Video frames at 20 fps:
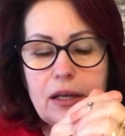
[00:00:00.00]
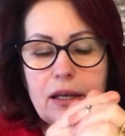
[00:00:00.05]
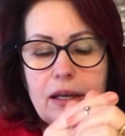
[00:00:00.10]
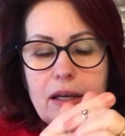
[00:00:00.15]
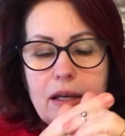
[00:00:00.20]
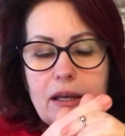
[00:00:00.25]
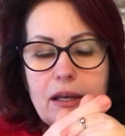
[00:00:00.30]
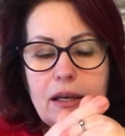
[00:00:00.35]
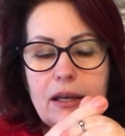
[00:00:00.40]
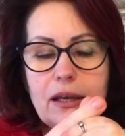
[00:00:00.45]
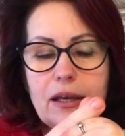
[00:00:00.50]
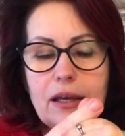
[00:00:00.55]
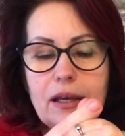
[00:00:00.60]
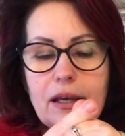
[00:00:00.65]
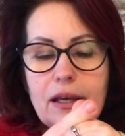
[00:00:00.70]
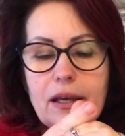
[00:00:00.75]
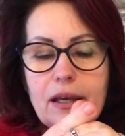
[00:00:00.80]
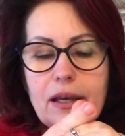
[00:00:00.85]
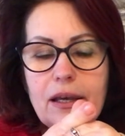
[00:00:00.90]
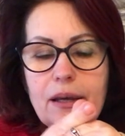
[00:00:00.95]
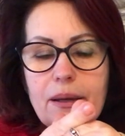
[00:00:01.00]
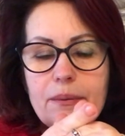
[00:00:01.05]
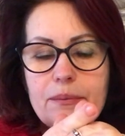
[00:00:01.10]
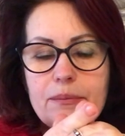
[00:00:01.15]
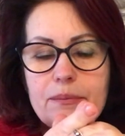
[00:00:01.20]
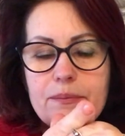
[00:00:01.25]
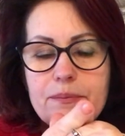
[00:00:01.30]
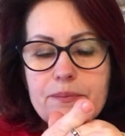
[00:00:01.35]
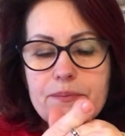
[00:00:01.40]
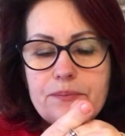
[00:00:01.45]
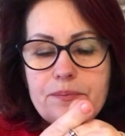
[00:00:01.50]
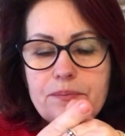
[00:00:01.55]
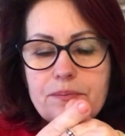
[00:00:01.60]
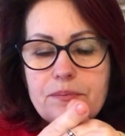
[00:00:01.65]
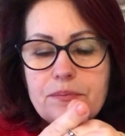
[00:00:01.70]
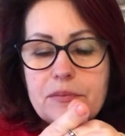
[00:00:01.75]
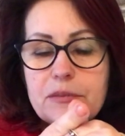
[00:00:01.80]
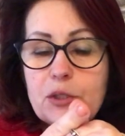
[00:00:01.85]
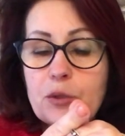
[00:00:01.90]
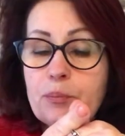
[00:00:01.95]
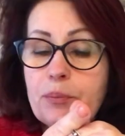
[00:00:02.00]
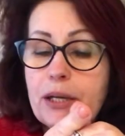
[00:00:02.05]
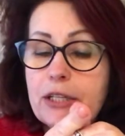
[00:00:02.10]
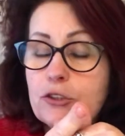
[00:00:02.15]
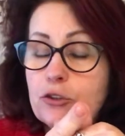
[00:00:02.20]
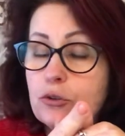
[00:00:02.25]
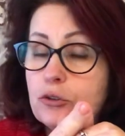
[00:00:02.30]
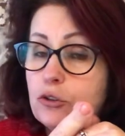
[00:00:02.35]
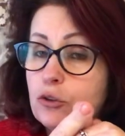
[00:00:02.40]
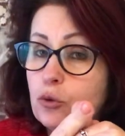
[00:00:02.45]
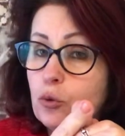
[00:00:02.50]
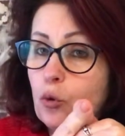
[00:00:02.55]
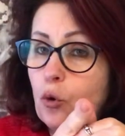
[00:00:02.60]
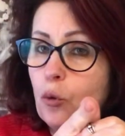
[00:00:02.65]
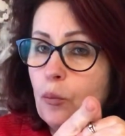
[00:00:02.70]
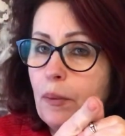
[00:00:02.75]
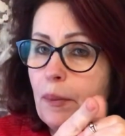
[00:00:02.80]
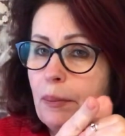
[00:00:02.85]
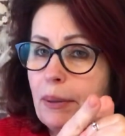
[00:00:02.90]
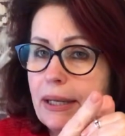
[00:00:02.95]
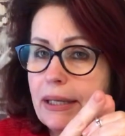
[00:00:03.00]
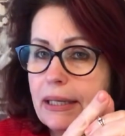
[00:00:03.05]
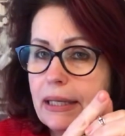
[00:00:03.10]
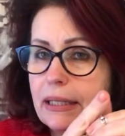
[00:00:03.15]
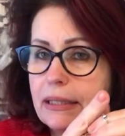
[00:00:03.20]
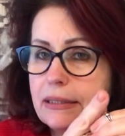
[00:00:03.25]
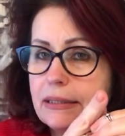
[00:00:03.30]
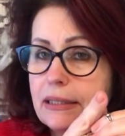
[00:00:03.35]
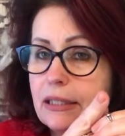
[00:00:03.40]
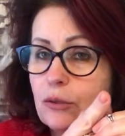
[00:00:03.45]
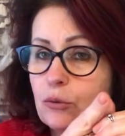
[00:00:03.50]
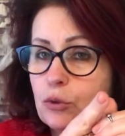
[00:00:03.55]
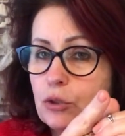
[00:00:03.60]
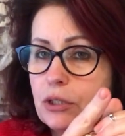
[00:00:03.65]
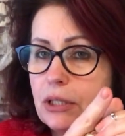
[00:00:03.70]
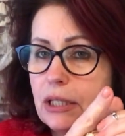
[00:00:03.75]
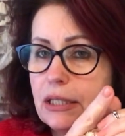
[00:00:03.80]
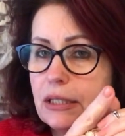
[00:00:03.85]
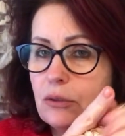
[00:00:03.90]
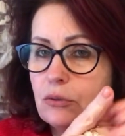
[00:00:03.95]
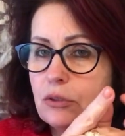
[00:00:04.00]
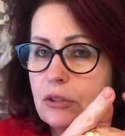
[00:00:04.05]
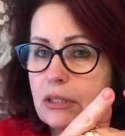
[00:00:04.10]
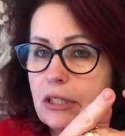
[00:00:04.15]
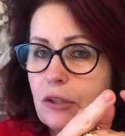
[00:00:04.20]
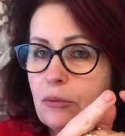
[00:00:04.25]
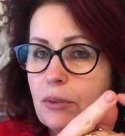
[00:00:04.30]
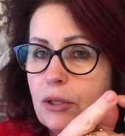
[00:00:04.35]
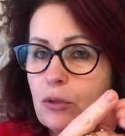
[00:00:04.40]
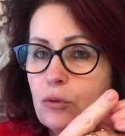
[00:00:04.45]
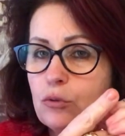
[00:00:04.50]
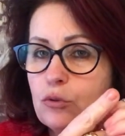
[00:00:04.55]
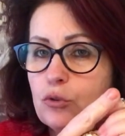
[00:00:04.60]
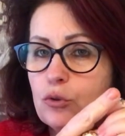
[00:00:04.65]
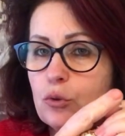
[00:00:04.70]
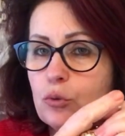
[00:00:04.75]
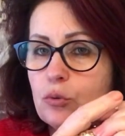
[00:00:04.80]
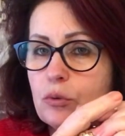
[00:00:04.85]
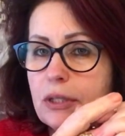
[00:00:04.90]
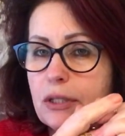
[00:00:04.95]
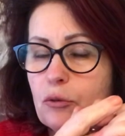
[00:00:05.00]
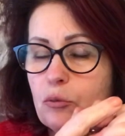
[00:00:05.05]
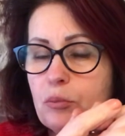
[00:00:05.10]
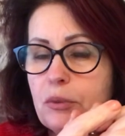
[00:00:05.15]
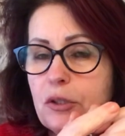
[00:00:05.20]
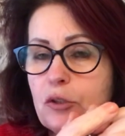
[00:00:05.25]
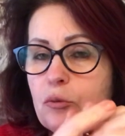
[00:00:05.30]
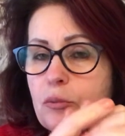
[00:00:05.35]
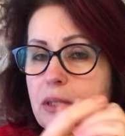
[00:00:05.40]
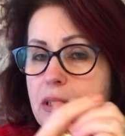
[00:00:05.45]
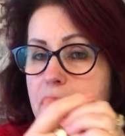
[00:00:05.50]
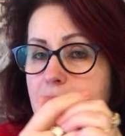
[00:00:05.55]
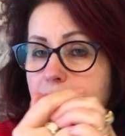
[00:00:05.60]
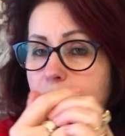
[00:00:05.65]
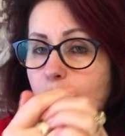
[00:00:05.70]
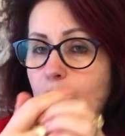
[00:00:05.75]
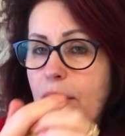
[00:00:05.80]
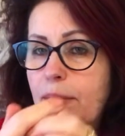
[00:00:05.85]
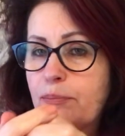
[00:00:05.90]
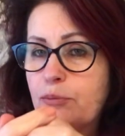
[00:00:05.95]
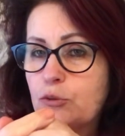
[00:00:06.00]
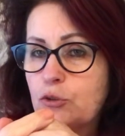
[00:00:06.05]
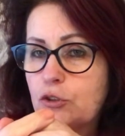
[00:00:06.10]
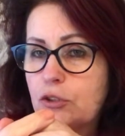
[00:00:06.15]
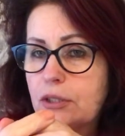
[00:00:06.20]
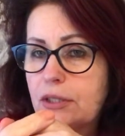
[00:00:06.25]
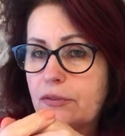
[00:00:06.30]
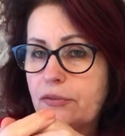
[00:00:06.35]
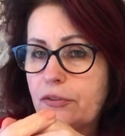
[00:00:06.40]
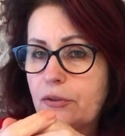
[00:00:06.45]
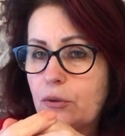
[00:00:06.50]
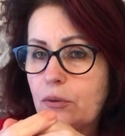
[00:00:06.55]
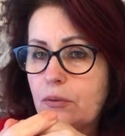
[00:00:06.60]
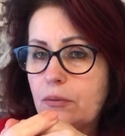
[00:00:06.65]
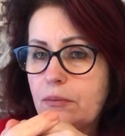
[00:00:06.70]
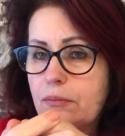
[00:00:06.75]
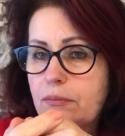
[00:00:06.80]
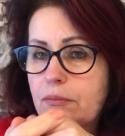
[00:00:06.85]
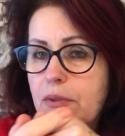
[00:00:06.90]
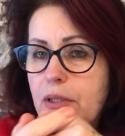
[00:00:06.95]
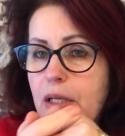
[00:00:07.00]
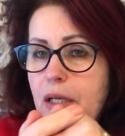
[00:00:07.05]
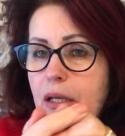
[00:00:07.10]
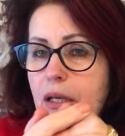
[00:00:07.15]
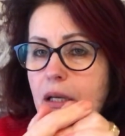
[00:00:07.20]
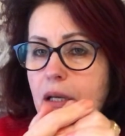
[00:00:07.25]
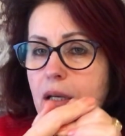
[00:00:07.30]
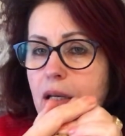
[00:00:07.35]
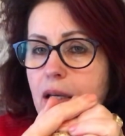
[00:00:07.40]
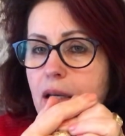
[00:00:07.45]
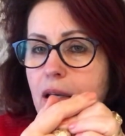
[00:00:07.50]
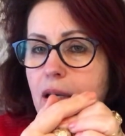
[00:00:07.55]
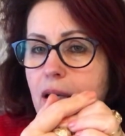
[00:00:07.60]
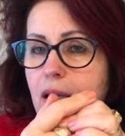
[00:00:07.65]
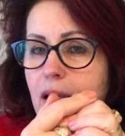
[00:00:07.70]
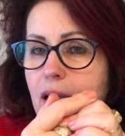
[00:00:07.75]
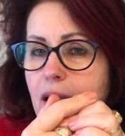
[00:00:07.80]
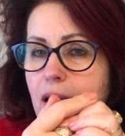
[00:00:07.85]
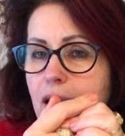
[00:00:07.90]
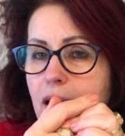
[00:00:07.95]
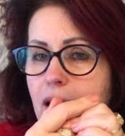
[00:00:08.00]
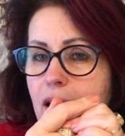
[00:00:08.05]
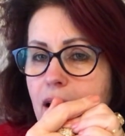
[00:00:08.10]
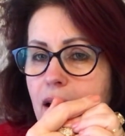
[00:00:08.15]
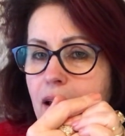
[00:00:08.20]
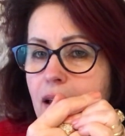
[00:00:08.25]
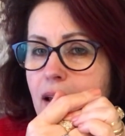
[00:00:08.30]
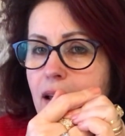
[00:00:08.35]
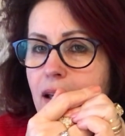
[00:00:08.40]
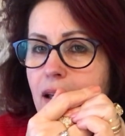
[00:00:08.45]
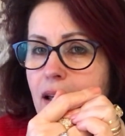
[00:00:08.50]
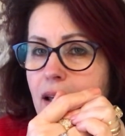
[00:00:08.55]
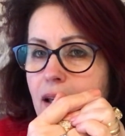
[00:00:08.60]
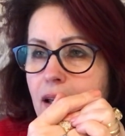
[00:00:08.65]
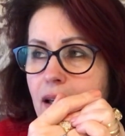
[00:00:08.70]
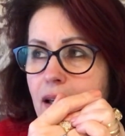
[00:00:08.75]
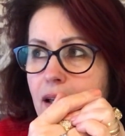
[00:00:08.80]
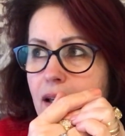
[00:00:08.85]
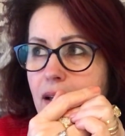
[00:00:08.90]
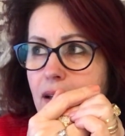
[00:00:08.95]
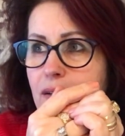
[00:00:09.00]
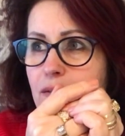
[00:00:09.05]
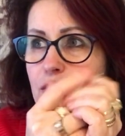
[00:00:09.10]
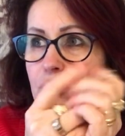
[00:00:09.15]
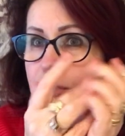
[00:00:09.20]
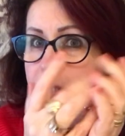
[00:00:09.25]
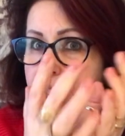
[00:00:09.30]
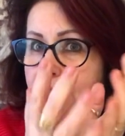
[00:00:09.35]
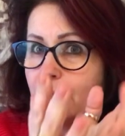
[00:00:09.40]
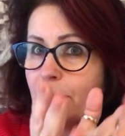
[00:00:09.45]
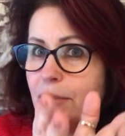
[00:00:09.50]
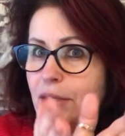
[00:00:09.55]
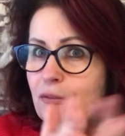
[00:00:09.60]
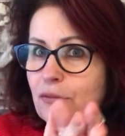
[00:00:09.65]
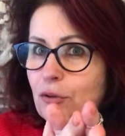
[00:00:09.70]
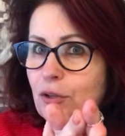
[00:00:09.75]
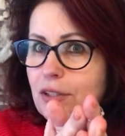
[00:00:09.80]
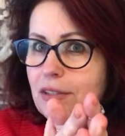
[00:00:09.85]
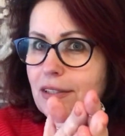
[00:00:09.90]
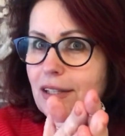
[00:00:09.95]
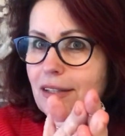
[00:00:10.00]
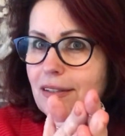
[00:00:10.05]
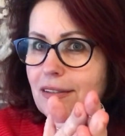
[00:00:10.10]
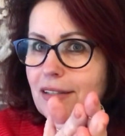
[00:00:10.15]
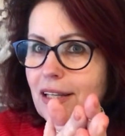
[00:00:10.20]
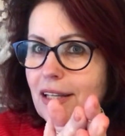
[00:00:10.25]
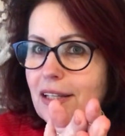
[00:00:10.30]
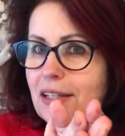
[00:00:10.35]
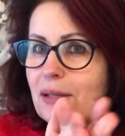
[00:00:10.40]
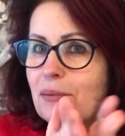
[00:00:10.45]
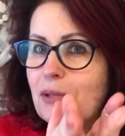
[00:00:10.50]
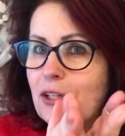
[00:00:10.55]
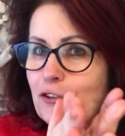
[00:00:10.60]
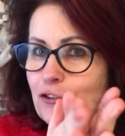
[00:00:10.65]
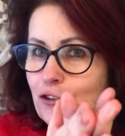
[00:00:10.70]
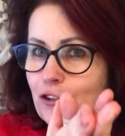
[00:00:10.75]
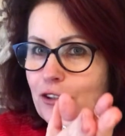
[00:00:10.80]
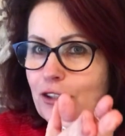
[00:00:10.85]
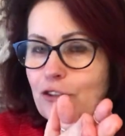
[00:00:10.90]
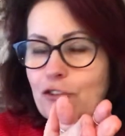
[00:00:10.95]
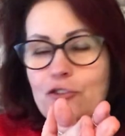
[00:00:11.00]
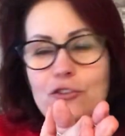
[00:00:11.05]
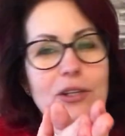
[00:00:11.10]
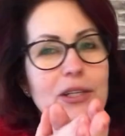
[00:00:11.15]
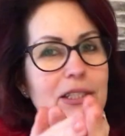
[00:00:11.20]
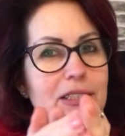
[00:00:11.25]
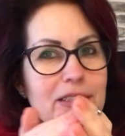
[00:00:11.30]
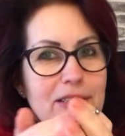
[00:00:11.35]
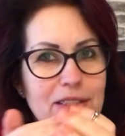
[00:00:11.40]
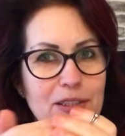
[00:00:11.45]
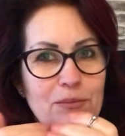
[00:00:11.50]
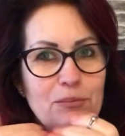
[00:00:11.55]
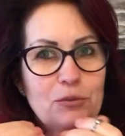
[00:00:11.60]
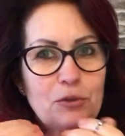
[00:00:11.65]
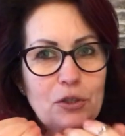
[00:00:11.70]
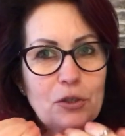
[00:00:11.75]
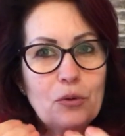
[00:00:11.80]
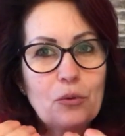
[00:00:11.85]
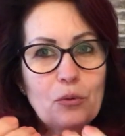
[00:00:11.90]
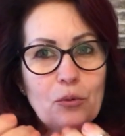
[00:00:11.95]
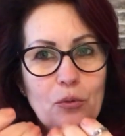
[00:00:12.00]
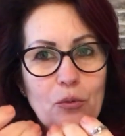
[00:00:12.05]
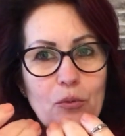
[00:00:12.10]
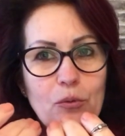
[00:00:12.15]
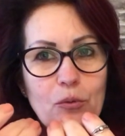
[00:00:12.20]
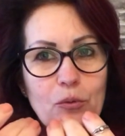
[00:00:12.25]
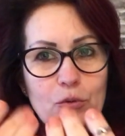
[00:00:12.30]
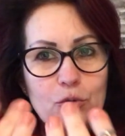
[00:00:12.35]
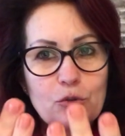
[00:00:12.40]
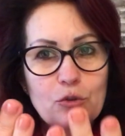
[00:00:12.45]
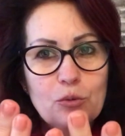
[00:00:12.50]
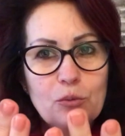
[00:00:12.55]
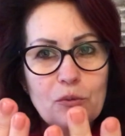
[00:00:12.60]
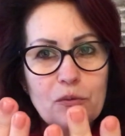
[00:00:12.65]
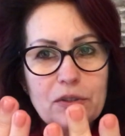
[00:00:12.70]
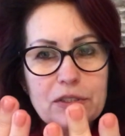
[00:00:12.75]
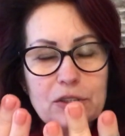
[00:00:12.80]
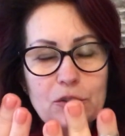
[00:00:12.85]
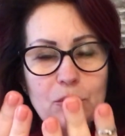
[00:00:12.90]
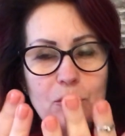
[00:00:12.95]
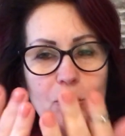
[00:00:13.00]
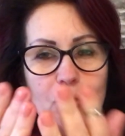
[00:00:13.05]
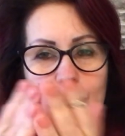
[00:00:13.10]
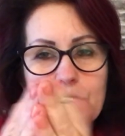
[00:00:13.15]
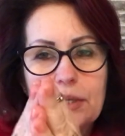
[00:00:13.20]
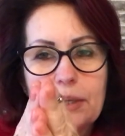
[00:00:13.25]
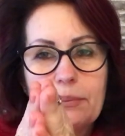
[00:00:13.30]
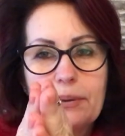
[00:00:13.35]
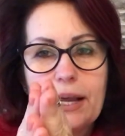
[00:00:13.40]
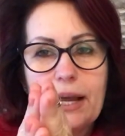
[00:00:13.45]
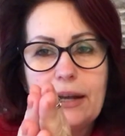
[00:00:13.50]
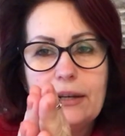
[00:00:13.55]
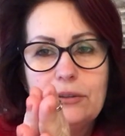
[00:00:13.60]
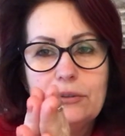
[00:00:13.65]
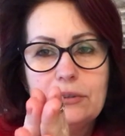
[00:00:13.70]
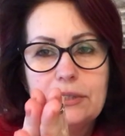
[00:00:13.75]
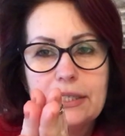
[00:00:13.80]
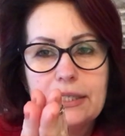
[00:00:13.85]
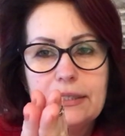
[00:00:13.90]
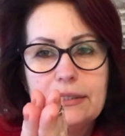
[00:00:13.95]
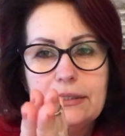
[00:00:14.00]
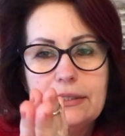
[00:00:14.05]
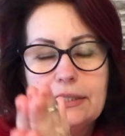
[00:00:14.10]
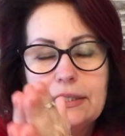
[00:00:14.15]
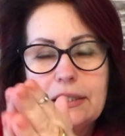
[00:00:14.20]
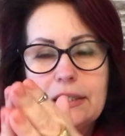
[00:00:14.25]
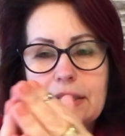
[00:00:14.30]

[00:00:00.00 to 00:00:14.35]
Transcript: É, eu peço desculpa para aqueles que gostariam de ter uma consulta comigo, mas não é possível. É, vocês também vão entender que minha agenda é cheia assim, porque eu costumo fazer um bom trabalho, né?